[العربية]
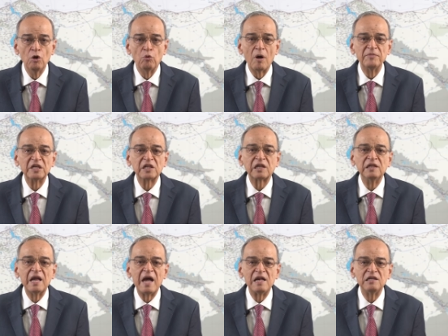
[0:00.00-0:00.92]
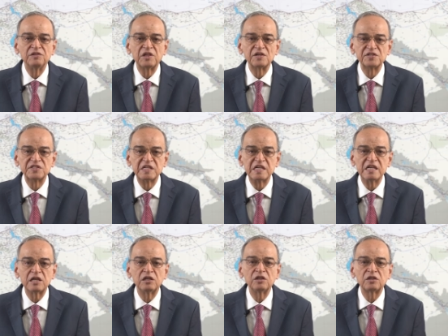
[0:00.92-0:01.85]
ومن خلال
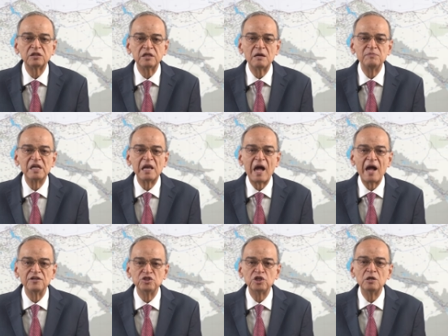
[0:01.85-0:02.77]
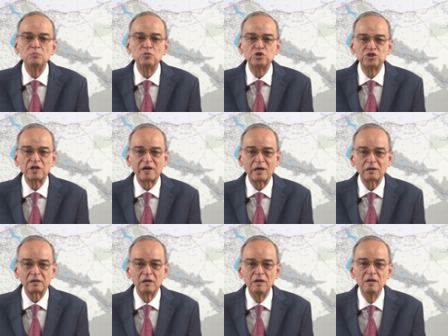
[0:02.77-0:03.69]
ترسيخ قيم العيش
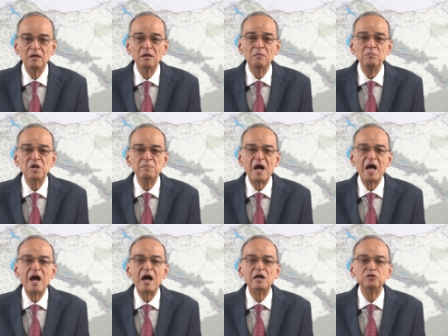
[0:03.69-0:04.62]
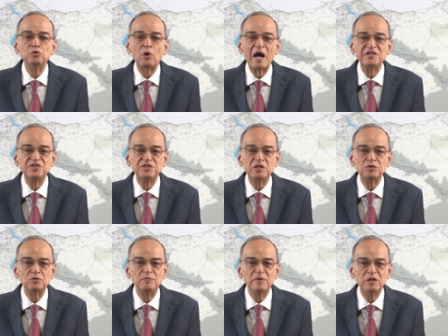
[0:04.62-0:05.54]
المشترك بما
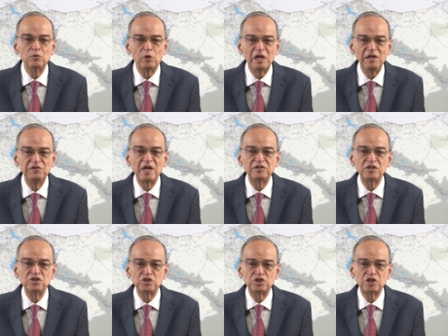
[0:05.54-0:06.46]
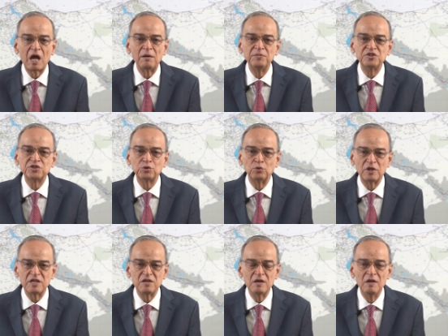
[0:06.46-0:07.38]
يعزز من وحدة الشعب
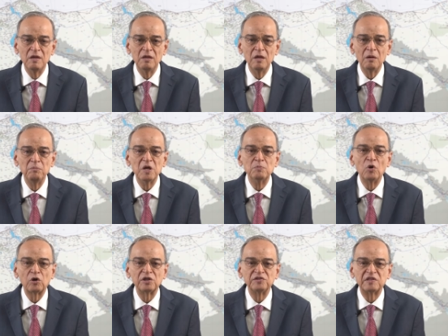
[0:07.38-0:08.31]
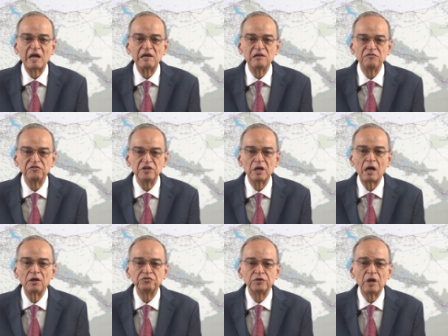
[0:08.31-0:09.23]
السوري بمختلف
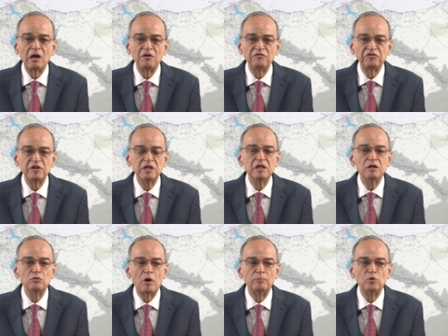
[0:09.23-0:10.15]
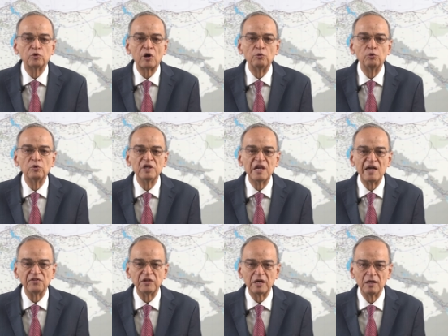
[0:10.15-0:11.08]
أطيافه
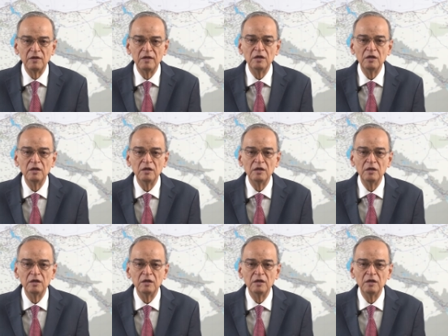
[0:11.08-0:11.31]
ومكوناته